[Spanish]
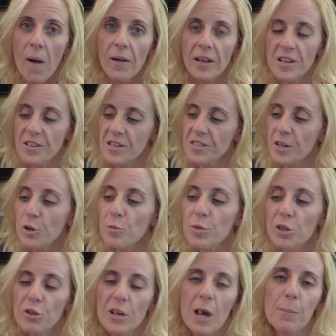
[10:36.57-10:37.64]
Y se está pues
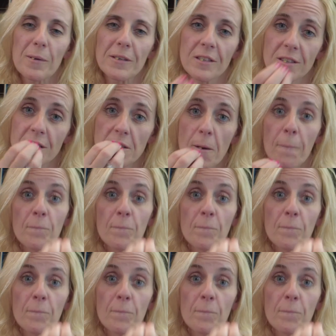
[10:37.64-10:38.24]
comiendo las patatas.